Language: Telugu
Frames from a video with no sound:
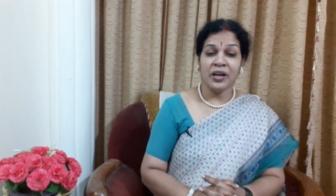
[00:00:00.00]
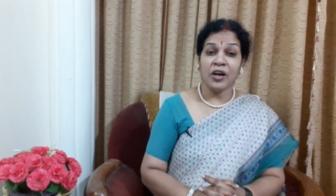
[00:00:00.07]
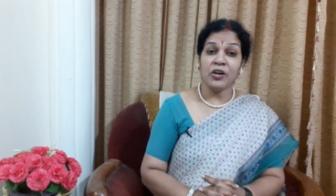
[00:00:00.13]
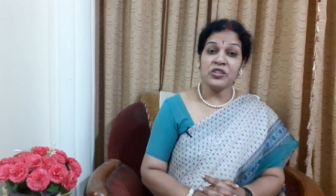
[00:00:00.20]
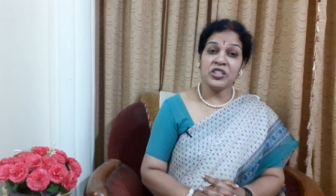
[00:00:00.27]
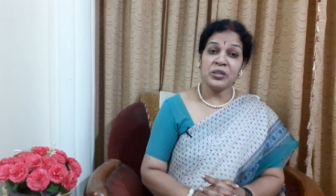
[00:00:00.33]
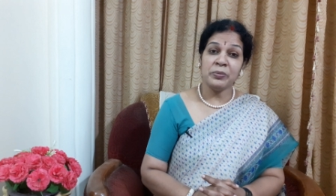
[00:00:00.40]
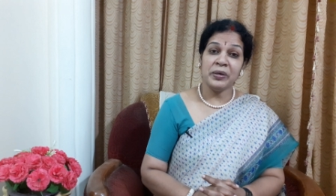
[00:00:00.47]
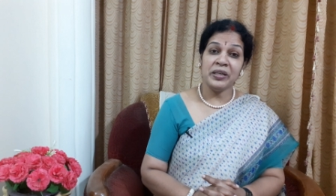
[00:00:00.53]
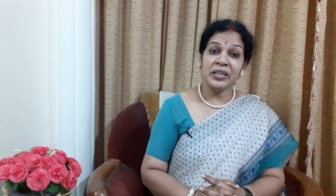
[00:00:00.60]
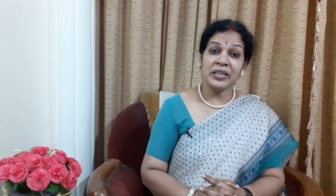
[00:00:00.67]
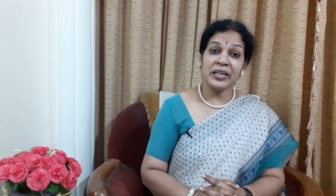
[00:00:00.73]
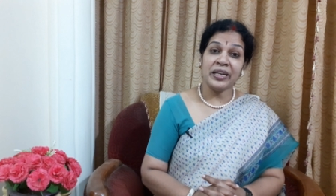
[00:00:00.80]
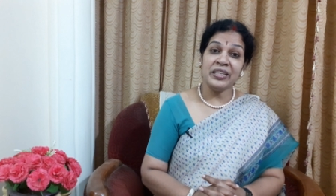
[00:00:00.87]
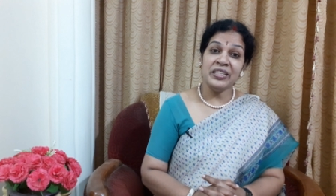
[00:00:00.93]
అవసరమైన
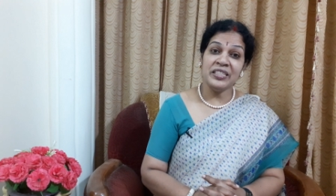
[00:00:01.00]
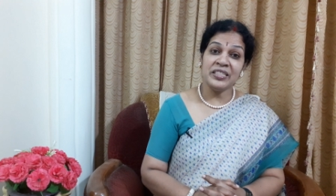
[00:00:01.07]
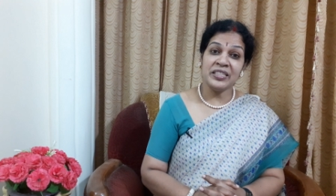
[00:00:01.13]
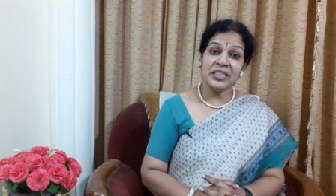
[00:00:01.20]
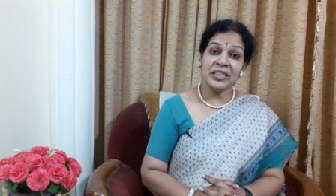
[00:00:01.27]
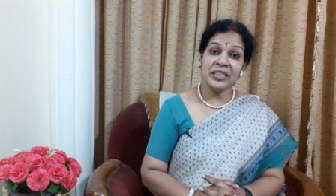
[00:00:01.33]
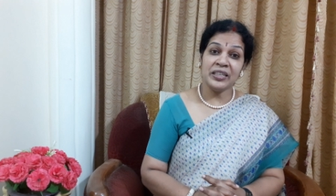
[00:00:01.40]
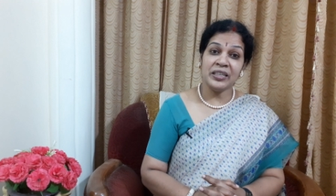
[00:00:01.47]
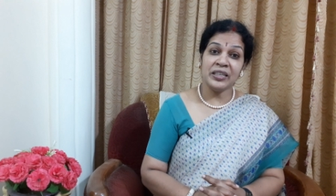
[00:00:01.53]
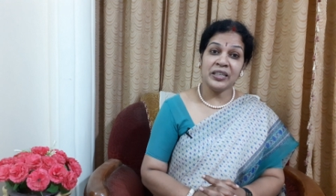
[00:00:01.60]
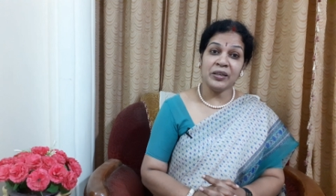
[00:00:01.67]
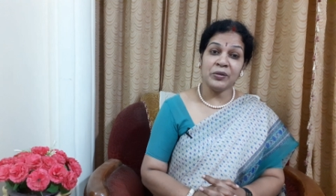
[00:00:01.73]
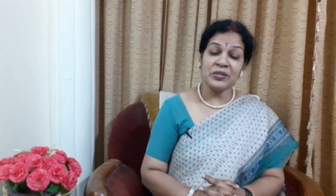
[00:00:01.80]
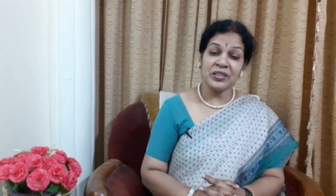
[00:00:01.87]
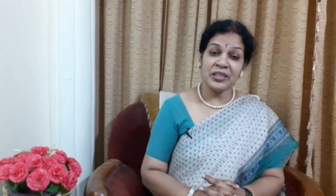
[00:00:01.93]
కనీస
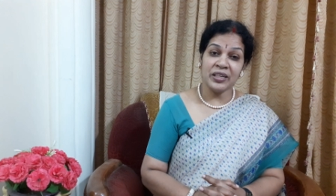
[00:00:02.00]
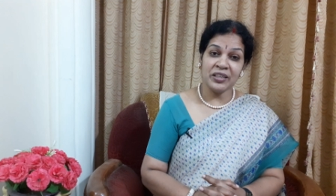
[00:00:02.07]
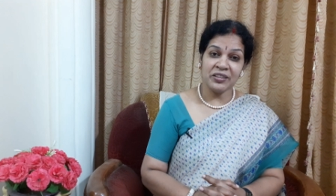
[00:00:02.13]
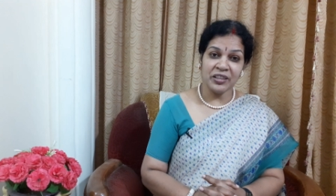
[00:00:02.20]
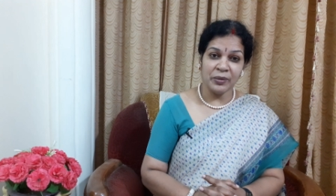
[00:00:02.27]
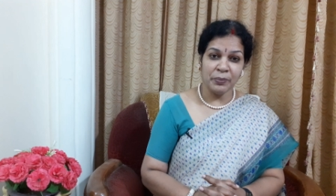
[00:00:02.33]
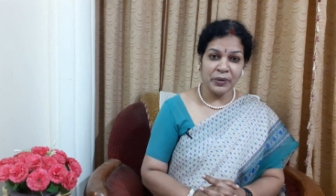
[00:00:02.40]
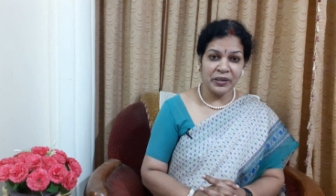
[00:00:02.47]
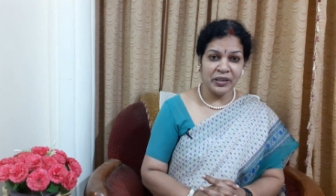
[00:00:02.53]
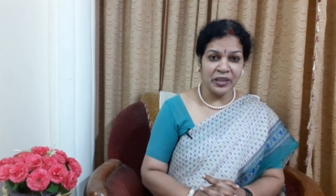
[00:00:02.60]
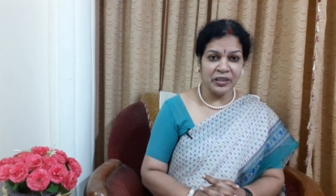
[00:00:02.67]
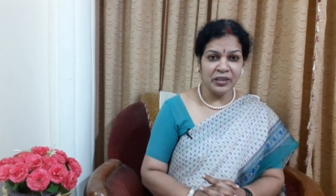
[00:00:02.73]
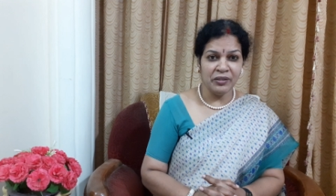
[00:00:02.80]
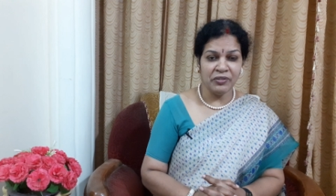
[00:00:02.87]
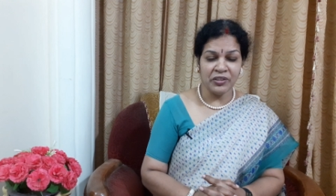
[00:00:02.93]
అవసరాలకు సరిపడిన
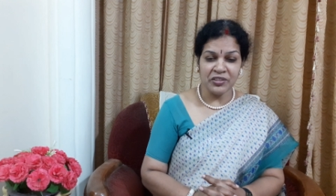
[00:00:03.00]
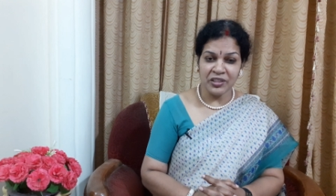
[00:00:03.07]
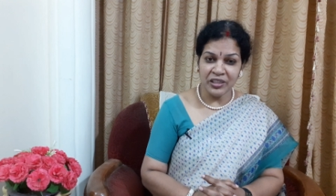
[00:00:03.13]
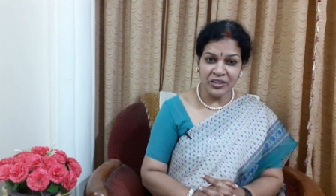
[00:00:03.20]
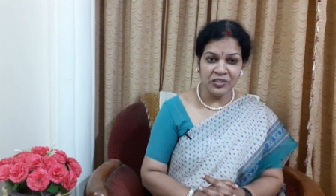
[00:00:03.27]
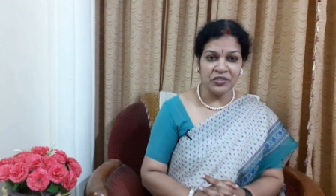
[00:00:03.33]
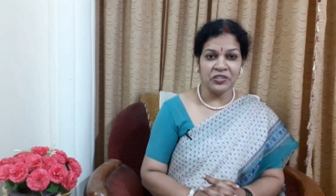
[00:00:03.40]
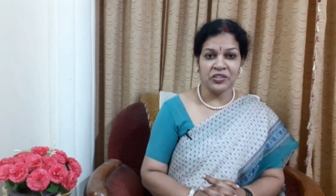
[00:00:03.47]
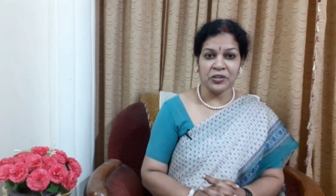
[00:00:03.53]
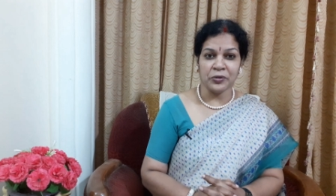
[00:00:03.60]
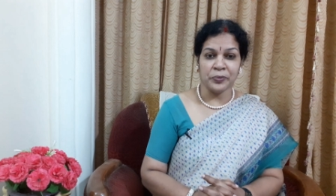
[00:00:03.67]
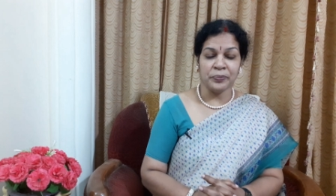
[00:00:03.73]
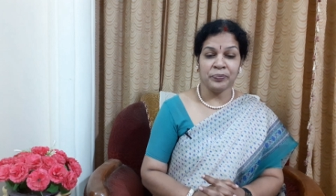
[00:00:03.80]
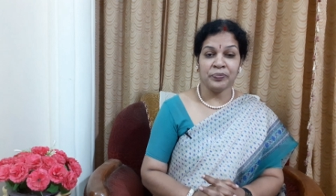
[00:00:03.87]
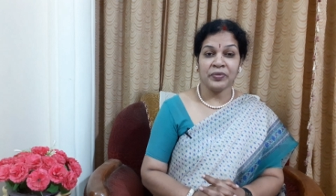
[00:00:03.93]
అన్ని ఫెసిలిటీస్ ఇచ్చారు
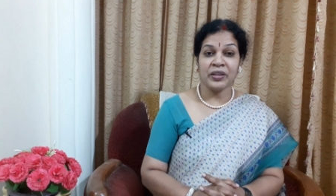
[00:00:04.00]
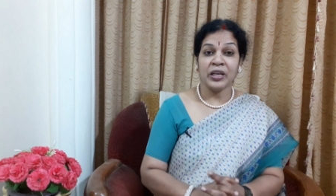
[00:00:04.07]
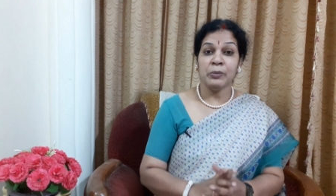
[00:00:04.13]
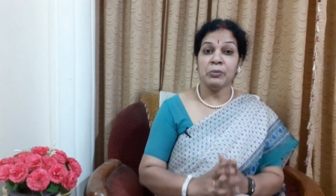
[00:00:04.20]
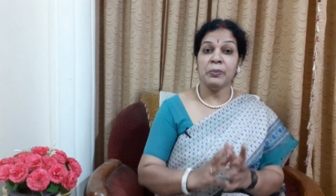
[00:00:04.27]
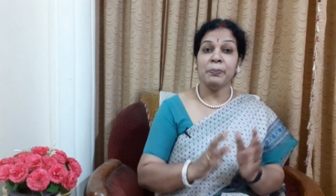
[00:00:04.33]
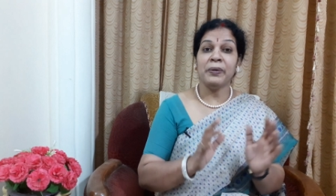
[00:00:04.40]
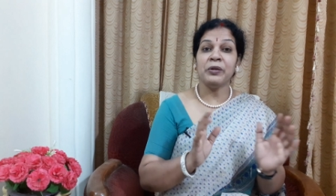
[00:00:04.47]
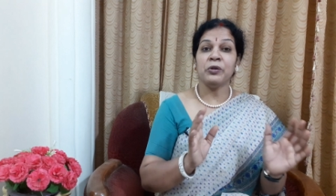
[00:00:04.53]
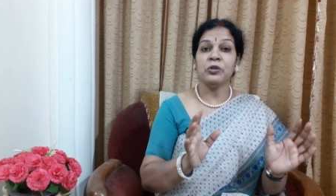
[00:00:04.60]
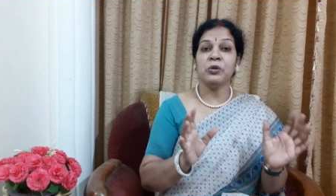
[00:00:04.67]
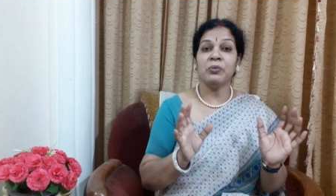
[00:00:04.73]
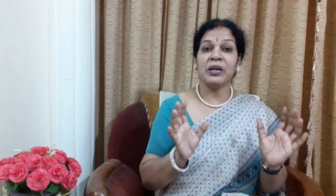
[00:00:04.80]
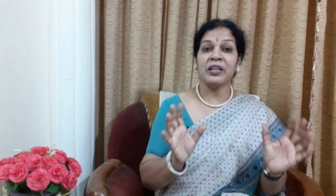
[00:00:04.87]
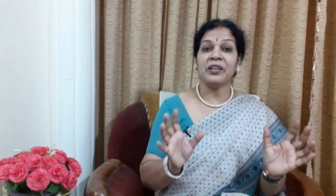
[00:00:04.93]
ముప్పై
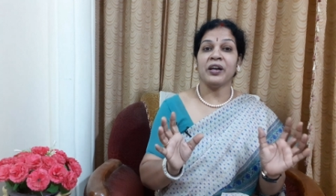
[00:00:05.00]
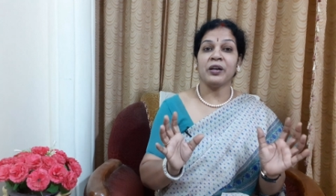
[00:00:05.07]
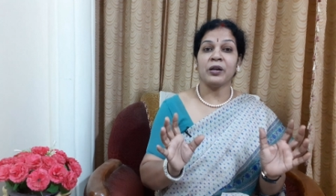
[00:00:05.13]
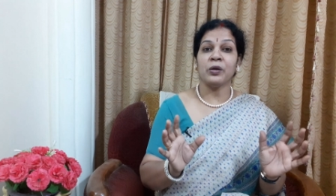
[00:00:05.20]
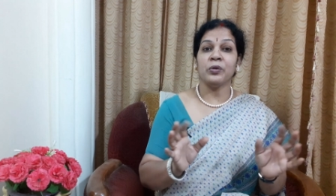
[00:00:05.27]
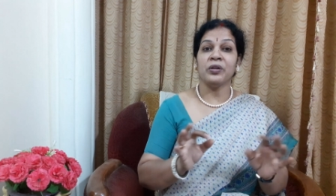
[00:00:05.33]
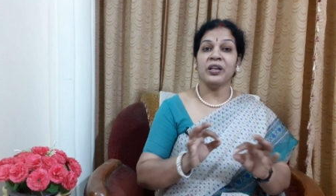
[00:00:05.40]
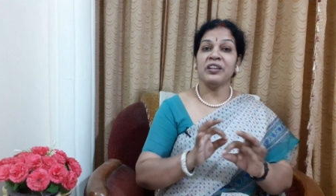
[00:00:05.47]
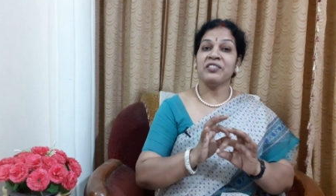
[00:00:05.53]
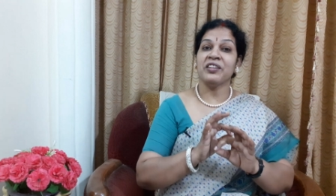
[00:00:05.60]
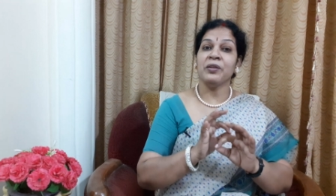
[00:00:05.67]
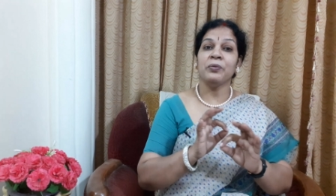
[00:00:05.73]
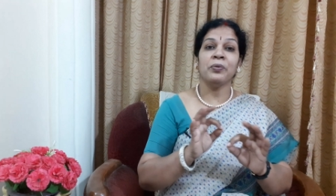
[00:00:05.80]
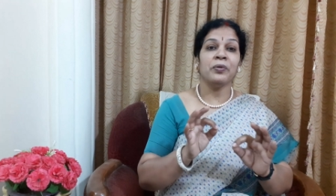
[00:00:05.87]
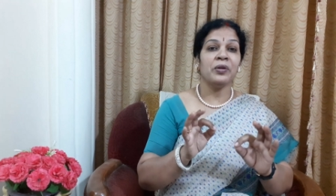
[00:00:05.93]
రోజులు వాళ్ళు దాంట్లో ఉండాలి
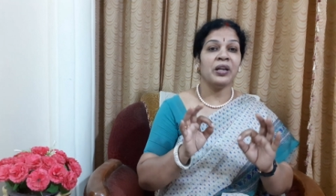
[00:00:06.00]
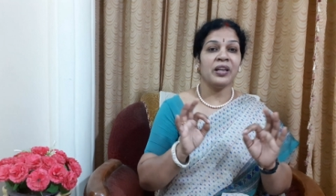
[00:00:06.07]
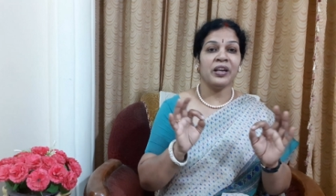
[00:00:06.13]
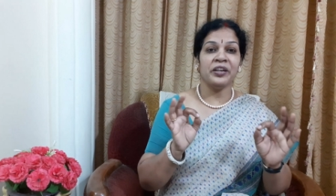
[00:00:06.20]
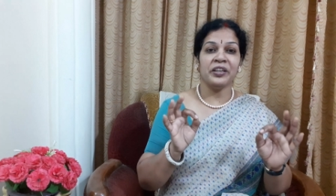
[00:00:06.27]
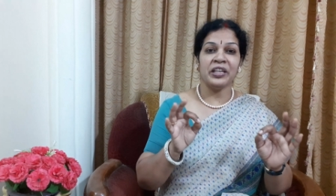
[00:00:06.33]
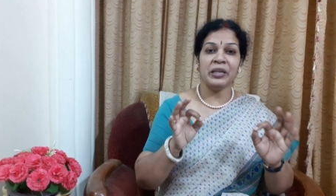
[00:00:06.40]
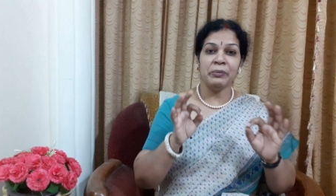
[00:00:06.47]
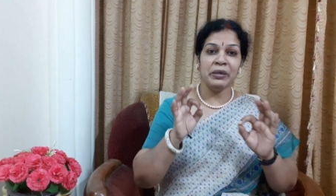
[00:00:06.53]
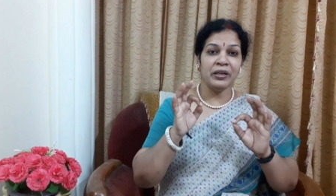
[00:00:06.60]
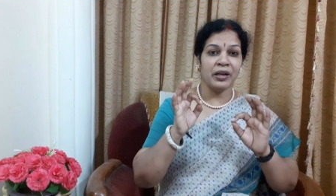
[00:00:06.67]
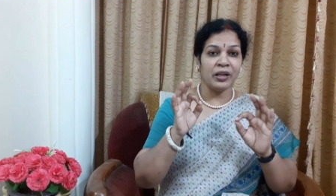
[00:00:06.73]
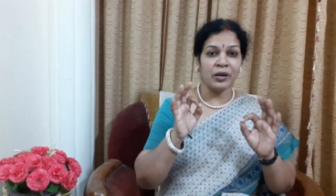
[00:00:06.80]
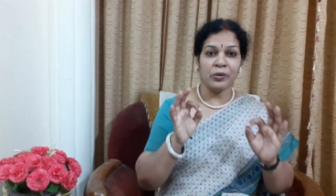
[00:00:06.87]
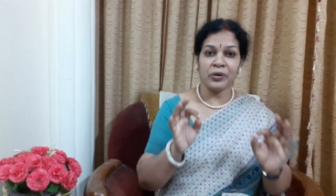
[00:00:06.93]
సెల్ ఫోన్లు అలాంటి ఏమీ
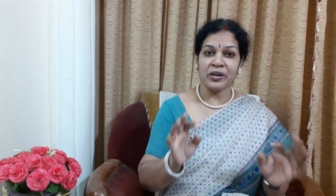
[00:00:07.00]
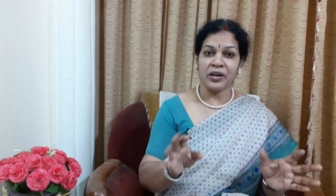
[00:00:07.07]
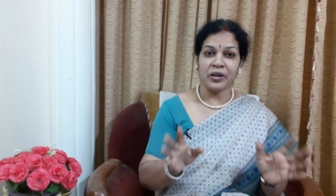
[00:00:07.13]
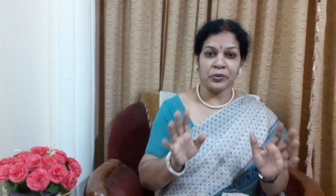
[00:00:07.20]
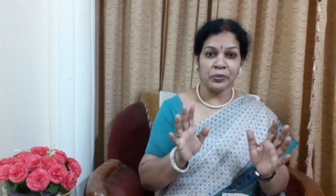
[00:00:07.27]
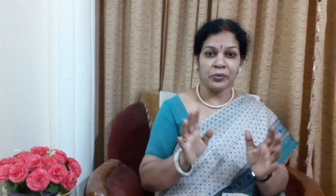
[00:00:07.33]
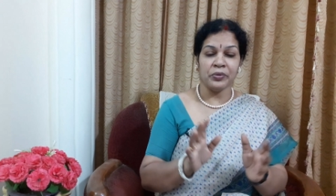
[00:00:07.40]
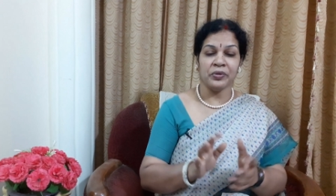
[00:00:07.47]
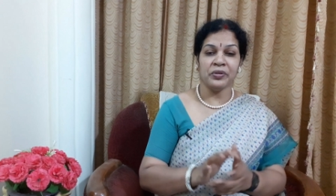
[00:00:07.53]
అలౌడ్ కాదు